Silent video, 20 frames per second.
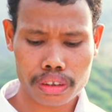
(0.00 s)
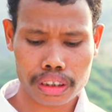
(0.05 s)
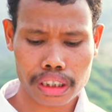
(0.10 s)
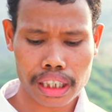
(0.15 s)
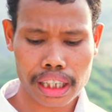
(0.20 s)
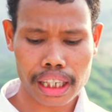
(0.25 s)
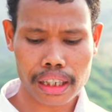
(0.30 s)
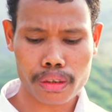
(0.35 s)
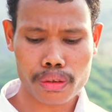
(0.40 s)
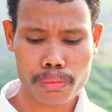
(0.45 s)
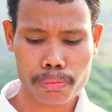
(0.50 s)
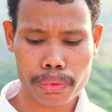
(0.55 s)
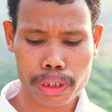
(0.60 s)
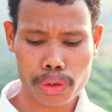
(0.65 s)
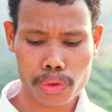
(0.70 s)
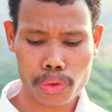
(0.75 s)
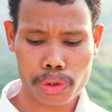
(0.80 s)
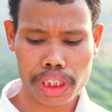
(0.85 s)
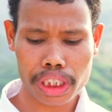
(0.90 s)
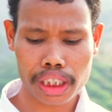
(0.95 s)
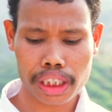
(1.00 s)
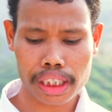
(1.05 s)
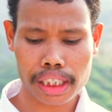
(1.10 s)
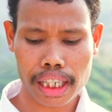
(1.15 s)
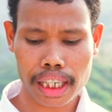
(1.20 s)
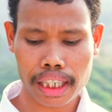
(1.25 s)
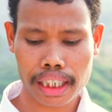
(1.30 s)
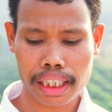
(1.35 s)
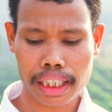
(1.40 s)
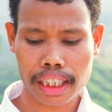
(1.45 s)
telah kupenuhi
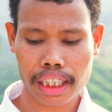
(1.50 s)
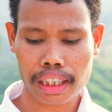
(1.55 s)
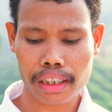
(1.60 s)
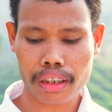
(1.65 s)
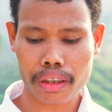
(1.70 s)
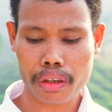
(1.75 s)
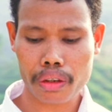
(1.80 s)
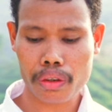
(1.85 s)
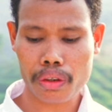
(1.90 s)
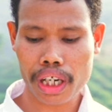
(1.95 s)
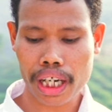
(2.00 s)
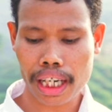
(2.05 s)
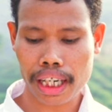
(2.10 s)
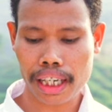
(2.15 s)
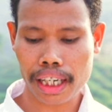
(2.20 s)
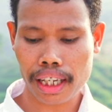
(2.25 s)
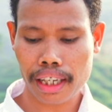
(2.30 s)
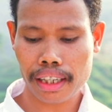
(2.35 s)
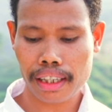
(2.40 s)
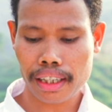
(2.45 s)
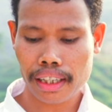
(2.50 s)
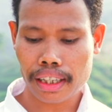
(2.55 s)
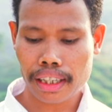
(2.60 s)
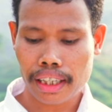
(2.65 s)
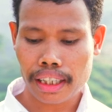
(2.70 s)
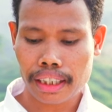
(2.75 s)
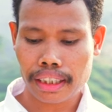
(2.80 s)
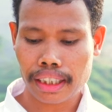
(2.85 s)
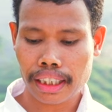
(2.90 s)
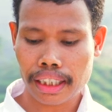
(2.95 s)
dia dengan roh Allah
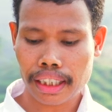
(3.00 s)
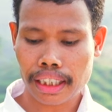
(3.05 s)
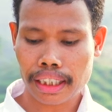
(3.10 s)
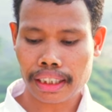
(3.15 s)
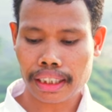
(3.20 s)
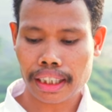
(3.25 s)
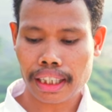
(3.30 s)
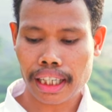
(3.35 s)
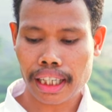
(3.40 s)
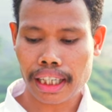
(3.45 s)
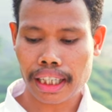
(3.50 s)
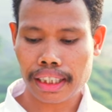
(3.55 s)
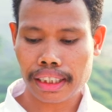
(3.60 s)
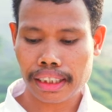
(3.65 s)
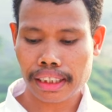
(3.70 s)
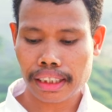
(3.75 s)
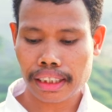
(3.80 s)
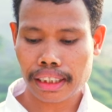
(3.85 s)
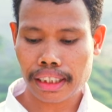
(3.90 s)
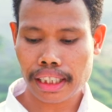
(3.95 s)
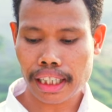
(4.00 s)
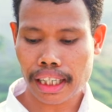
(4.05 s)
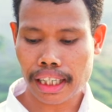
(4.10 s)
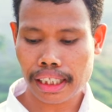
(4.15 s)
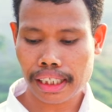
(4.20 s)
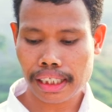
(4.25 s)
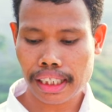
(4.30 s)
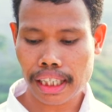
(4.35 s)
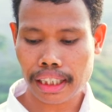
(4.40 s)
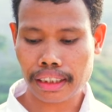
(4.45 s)
dengan keahli,
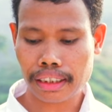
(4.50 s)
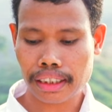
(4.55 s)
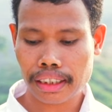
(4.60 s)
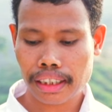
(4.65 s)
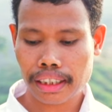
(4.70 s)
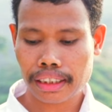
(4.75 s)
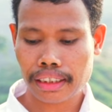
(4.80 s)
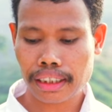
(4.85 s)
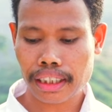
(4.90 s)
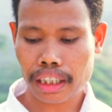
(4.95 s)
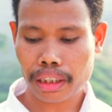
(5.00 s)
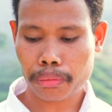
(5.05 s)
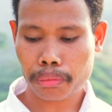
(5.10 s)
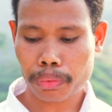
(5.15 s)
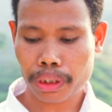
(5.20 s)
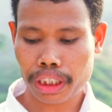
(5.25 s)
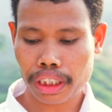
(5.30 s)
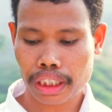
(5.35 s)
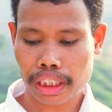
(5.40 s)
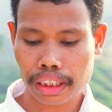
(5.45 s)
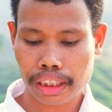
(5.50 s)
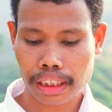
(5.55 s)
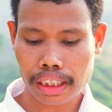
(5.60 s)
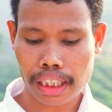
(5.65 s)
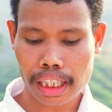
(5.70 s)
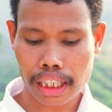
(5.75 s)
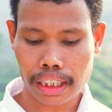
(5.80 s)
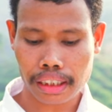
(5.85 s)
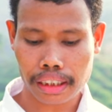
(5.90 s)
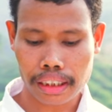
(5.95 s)
keahlian dan
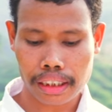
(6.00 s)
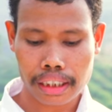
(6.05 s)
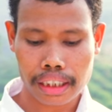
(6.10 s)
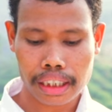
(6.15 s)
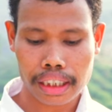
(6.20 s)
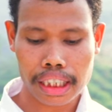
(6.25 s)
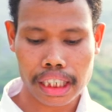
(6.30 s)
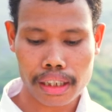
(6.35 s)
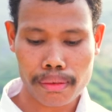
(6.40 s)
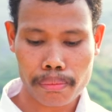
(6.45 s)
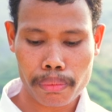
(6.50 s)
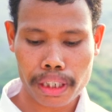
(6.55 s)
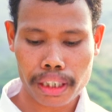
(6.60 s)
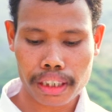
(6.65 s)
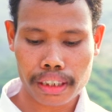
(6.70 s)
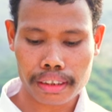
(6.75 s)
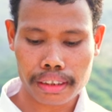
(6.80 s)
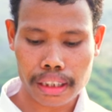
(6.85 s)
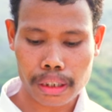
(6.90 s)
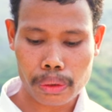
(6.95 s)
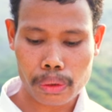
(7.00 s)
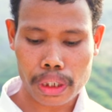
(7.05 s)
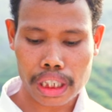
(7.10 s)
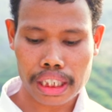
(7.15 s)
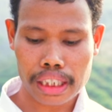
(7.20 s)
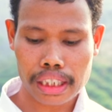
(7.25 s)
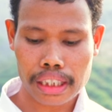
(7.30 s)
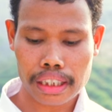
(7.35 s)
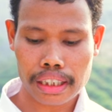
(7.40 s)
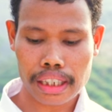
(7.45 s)
pengertian dan
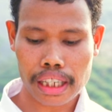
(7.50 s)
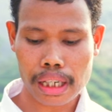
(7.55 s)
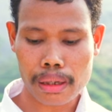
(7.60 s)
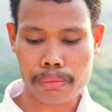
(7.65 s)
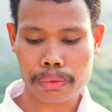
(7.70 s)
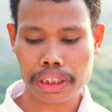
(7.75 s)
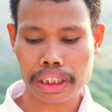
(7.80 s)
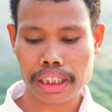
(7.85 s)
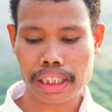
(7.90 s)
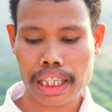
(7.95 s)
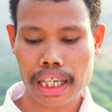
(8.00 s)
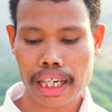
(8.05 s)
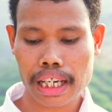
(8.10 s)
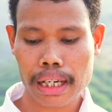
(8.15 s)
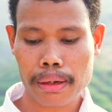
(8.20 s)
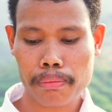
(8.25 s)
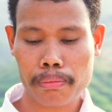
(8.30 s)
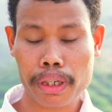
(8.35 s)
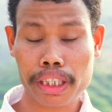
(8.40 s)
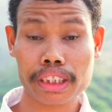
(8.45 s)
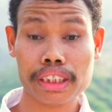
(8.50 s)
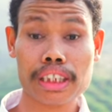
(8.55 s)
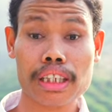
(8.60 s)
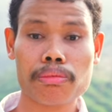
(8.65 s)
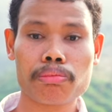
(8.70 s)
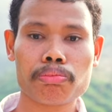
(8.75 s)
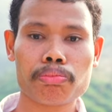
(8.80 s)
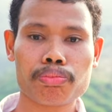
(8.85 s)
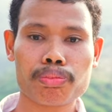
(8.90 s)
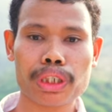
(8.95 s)
pengetahuan dalam segala
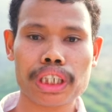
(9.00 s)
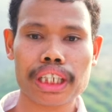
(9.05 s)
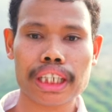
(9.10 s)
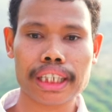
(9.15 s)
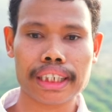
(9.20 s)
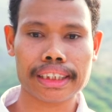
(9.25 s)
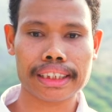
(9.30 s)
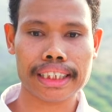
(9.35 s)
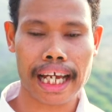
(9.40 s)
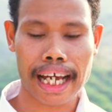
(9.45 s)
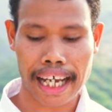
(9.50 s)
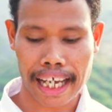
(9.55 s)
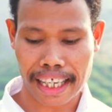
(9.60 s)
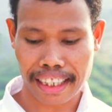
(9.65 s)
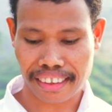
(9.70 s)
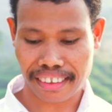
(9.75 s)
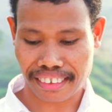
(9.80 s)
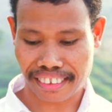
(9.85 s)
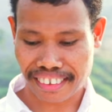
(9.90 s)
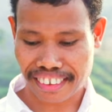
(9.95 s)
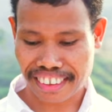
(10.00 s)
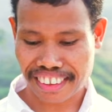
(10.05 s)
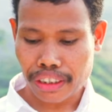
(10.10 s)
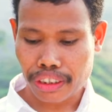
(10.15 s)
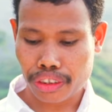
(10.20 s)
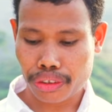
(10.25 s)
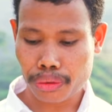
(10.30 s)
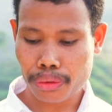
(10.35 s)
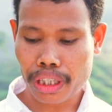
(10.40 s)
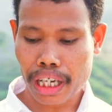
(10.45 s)
macam pekerjaan.
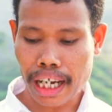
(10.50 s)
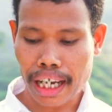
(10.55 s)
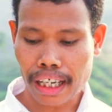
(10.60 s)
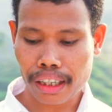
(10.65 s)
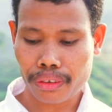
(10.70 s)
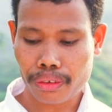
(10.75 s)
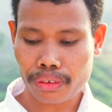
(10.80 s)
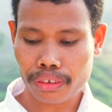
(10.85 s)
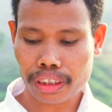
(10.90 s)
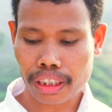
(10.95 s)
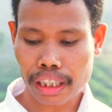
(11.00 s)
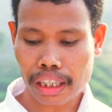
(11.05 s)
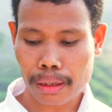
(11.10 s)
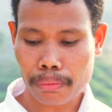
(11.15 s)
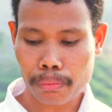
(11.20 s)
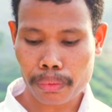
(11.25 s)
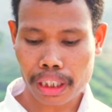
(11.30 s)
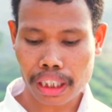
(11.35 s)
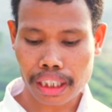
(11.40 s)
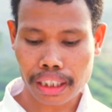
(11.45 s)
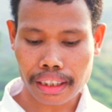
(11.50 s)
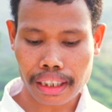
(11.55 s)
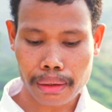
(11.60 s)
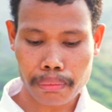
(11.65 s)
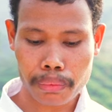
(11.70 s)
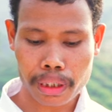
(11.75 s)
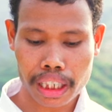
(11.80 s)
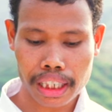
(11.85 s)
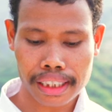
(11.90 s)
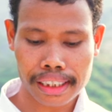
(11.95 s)
Juga aku telah
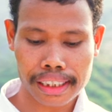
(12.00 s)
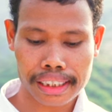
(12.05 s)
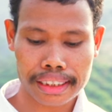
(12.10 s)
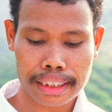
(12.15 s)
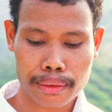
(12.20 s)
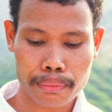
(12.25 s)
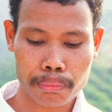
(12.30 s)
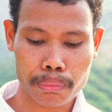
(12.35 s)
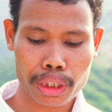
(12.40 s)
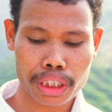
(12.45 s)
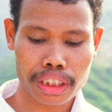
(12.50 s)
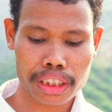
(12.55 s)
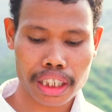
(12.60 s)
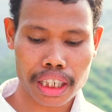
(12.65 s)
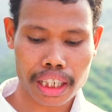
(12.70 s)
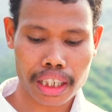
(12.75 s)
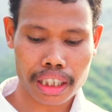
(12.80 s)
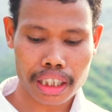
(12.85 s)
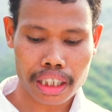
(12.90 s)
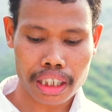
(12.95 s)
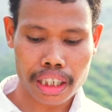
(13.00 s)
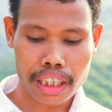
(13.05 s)
menetapkan di sampingnya